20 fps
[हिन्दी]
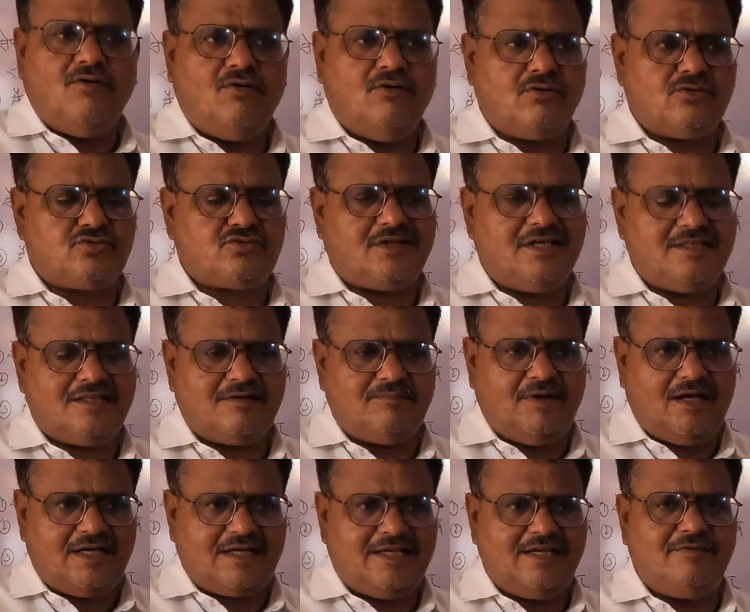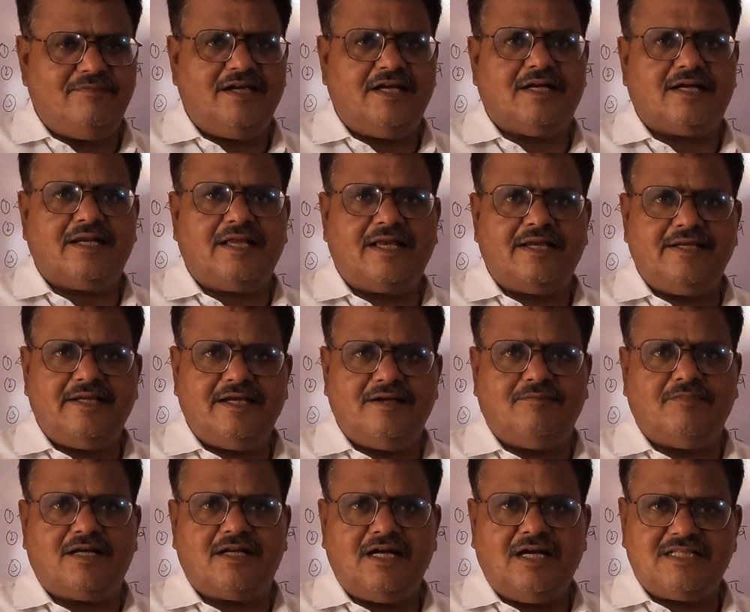और उसके अंदर मार्किंग भी करनी है ये
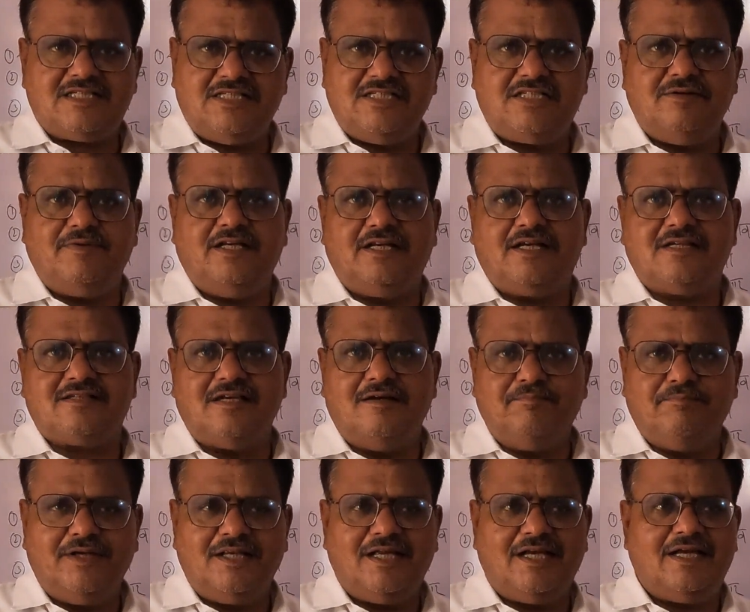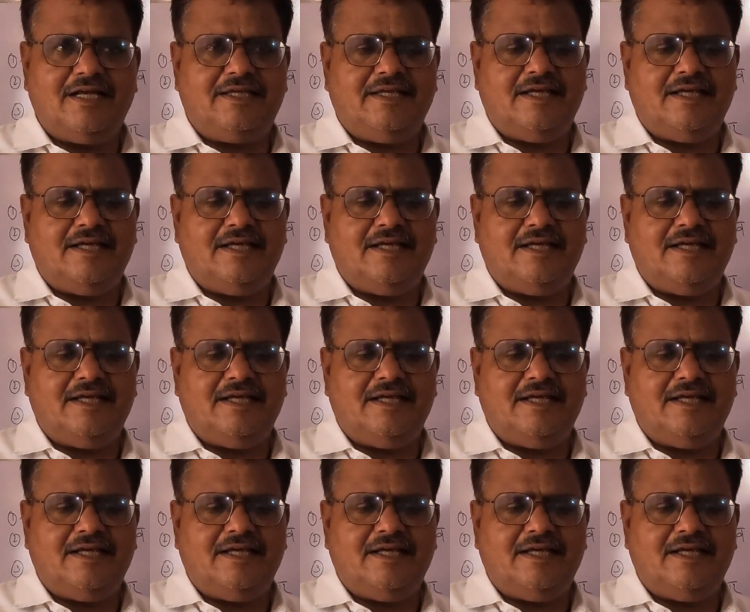हमारे अच्छी ज़मीन का सैंपल है